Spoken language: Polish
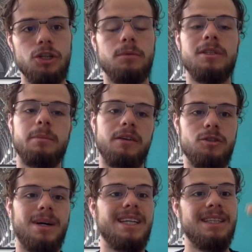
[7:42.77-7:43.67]
i żeby
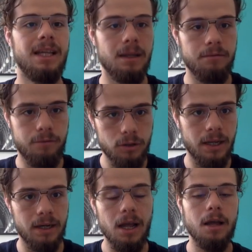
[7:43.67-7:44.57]
sprawdziła inne tam foldery.